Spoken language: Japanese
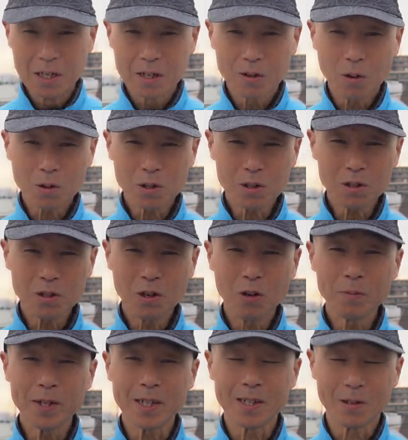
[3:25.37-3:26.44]

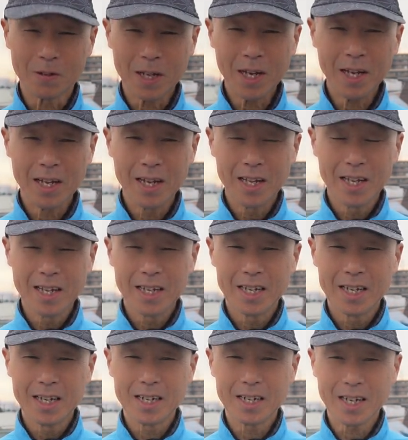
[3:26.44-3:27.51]
55mm のね
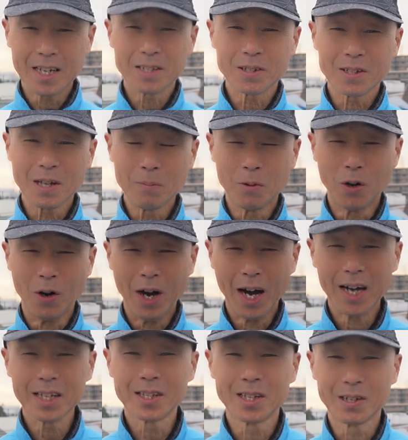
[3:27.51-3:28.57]
レンズでも
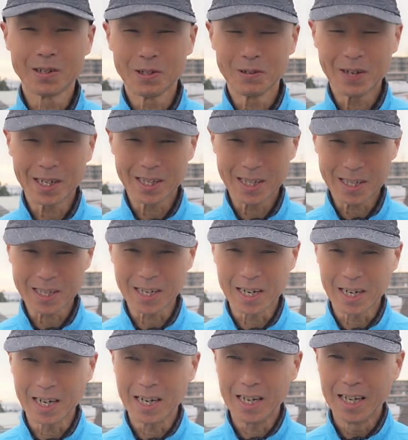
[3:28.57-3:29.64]
入ってくるわけですか
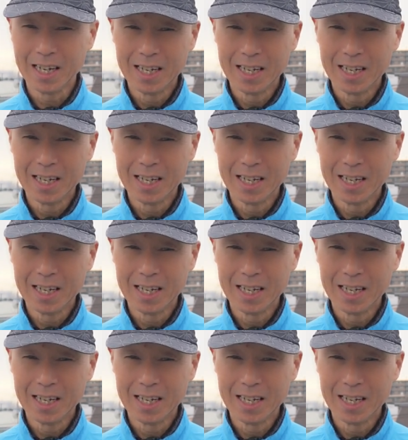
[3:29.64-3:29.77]
ら